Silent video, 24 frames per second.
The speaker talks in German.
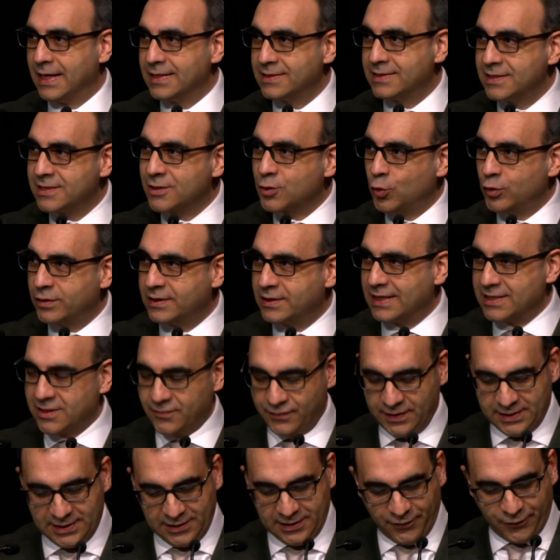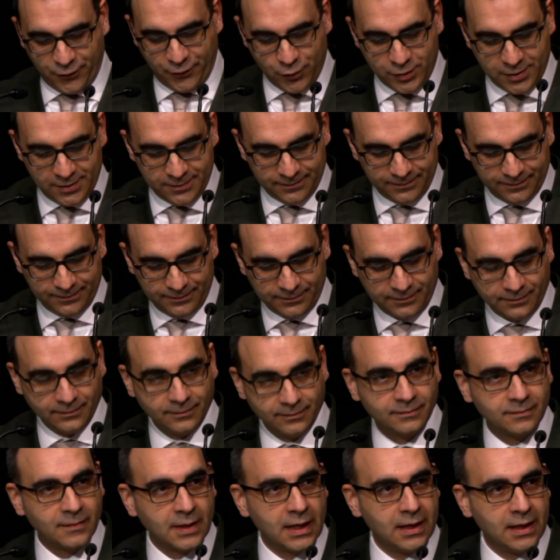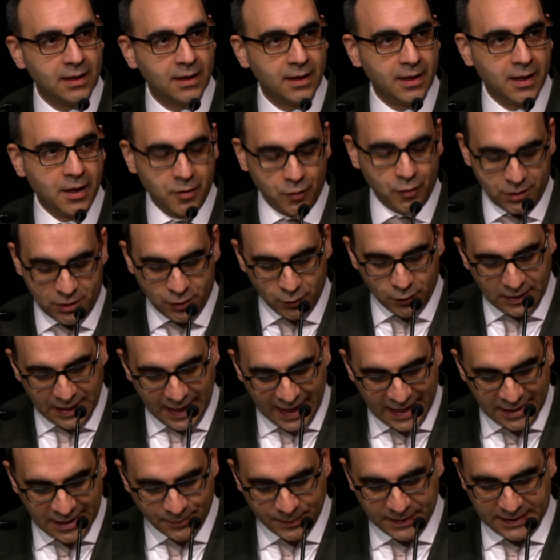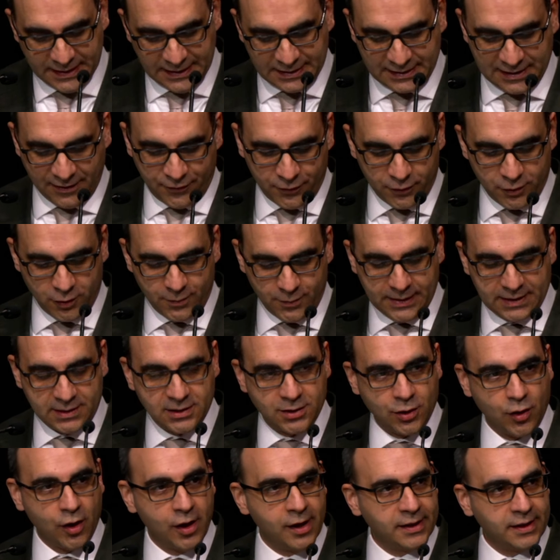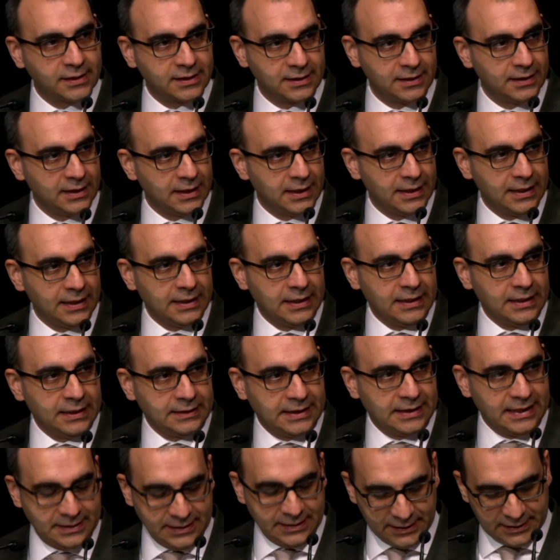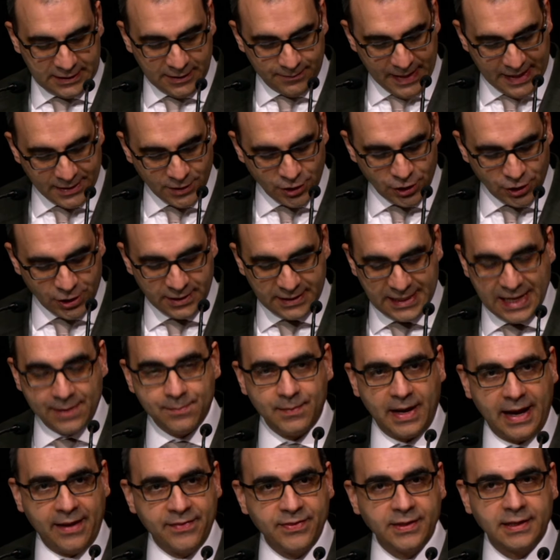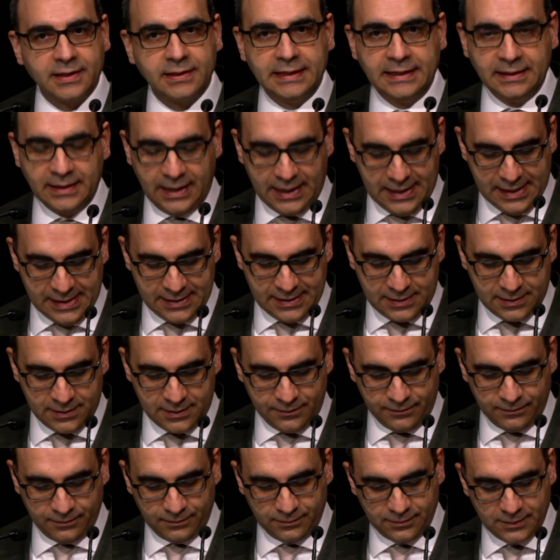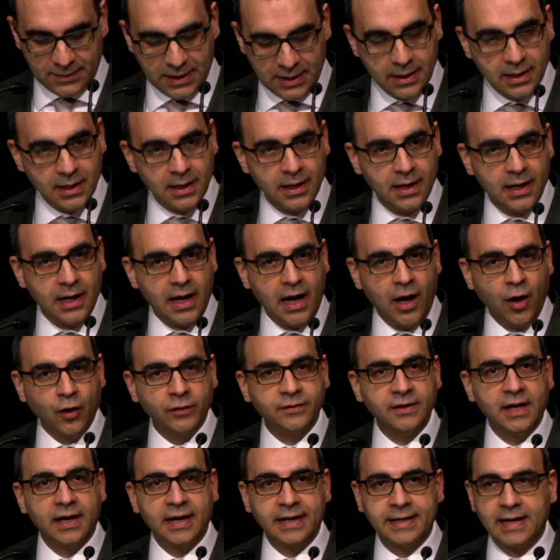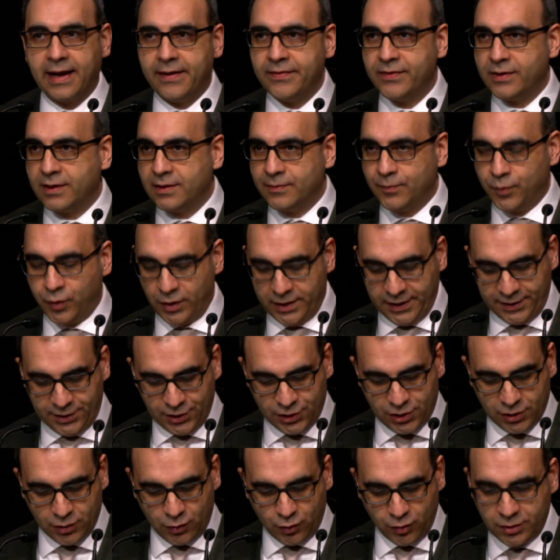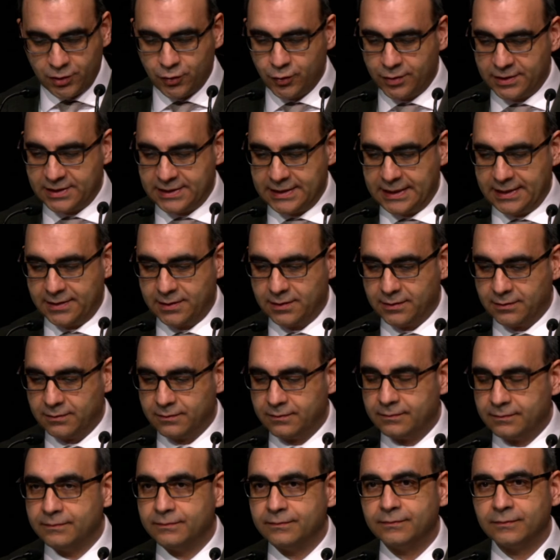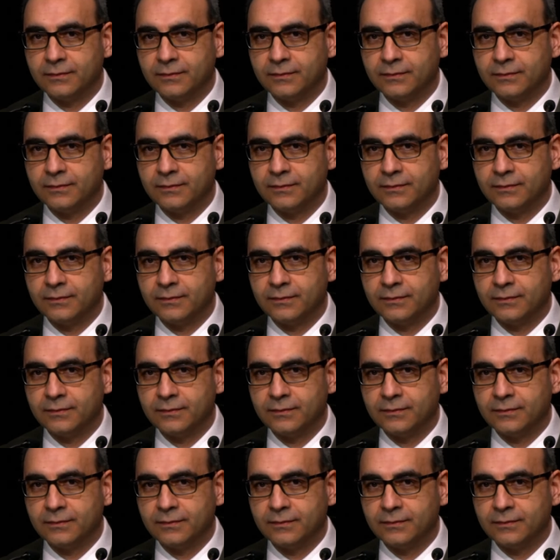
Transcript: es ist gut, dass wir sie füllen. Und zugleich bin ich davon überzeugt, dass sich die Menschen neben anderen Inhalten auch nach einer anderen politischen Kultur sehnen.